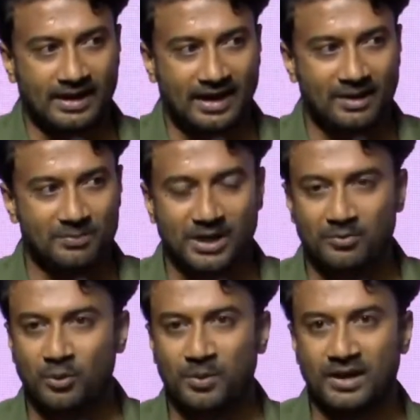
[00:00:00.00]
ఆయన
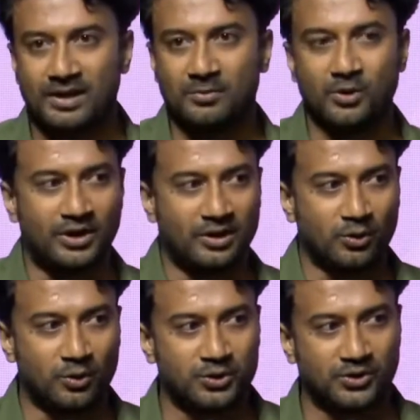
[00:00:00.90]
హ్యాపీగా భూపాలన్నేమో
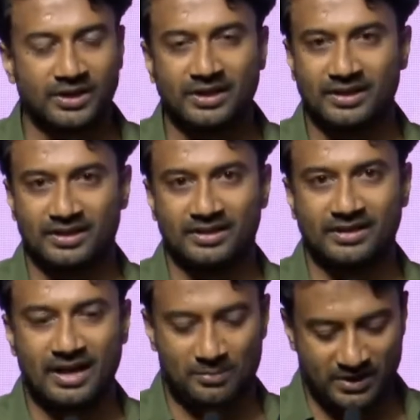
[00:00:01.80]
ఇంట్లో కూర్చొని
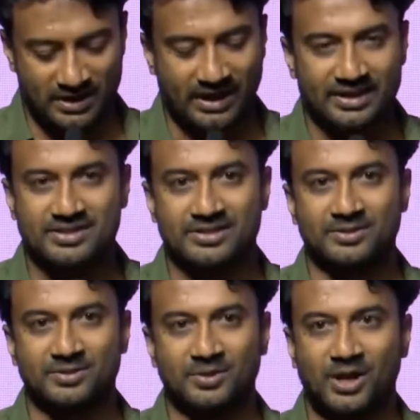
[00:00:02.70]
హ్యాపీగా లైన్స్
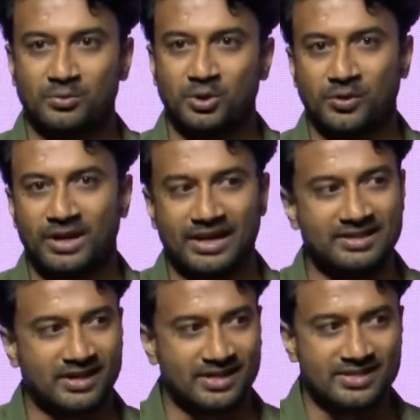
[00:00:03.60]
అద్భుతమైన
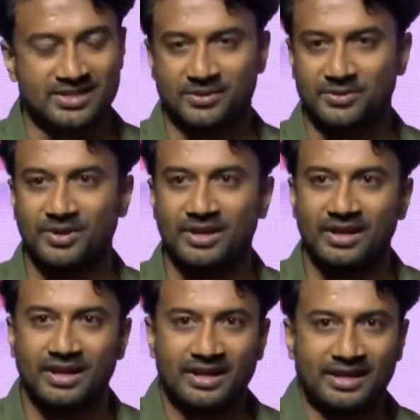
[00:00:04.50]
లైన్స్ రాసేశారు
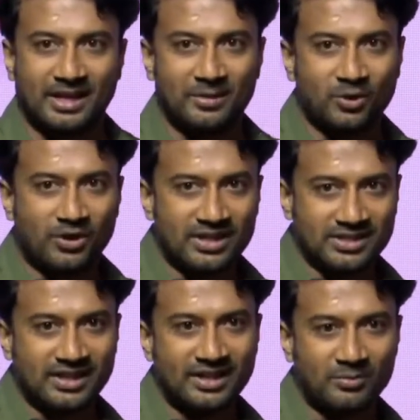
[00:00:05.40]
ఇక్కడేమో
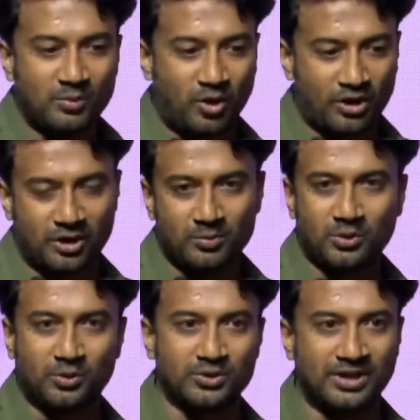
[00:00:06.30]
రాజా గారేమో మానిటర్
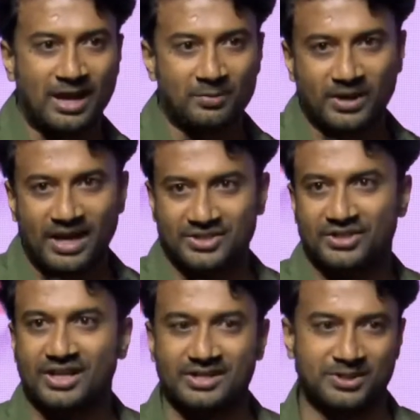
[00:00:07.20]
ముందు కూర్చొని హ్యాపీగా
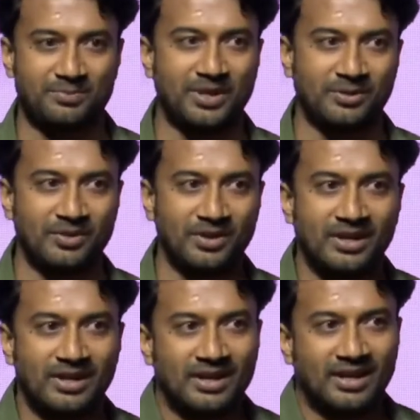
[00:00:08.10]
యాక్షన్ కట్ చెప్పారు
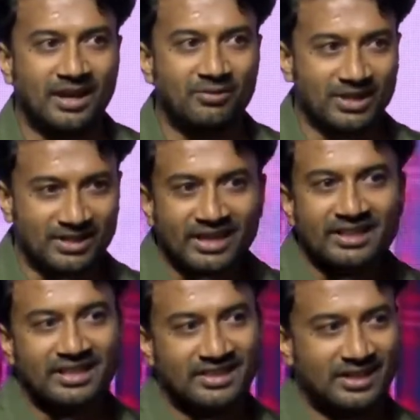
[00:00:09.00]
కానీ
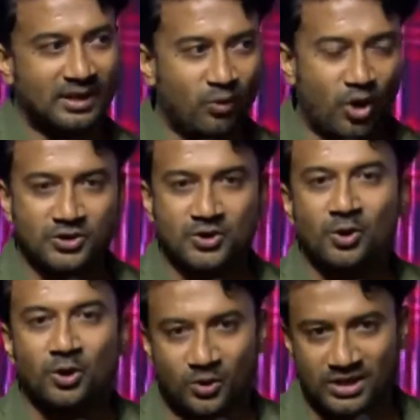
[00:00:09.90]
వీళ్ళిద్దరికీ తెలియదంటే వార్
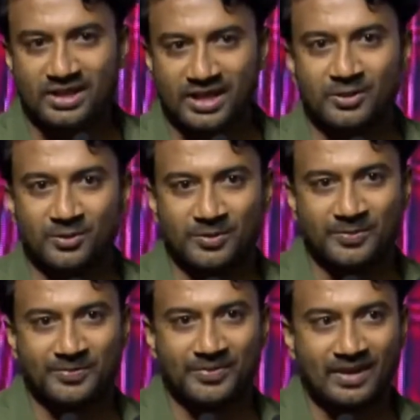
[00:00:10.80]
జోన్లో ఉన్నది నేను
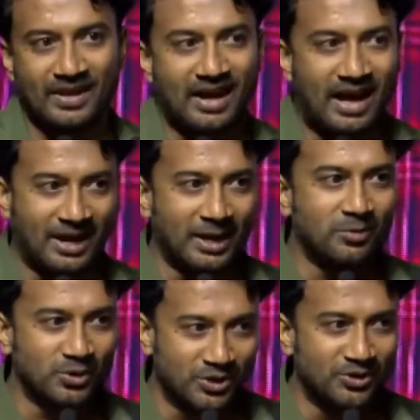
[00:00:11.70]

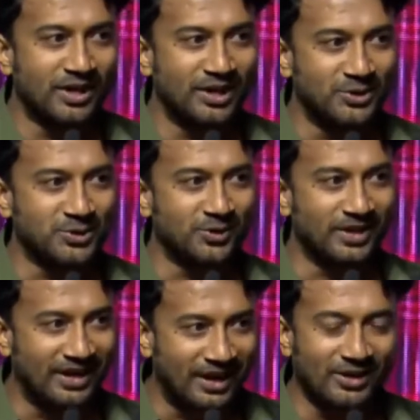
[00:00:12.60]
అన్నయ్య ముందు ఎదురుగా
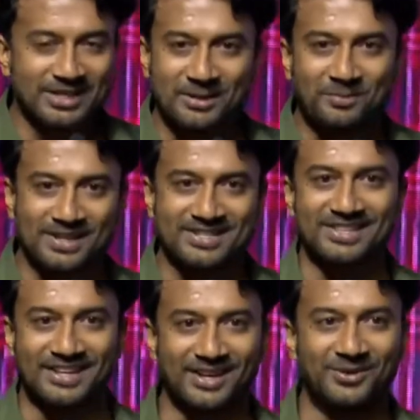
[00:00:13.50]
నించొని డైలాగులు
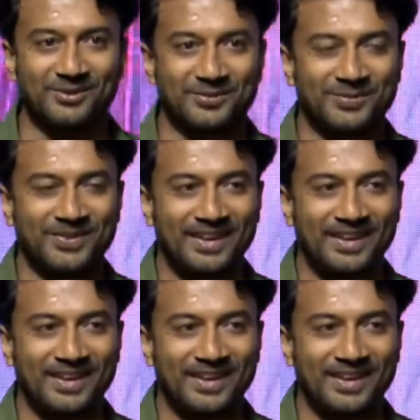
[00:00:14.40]
చెప్పాల్సింది నేను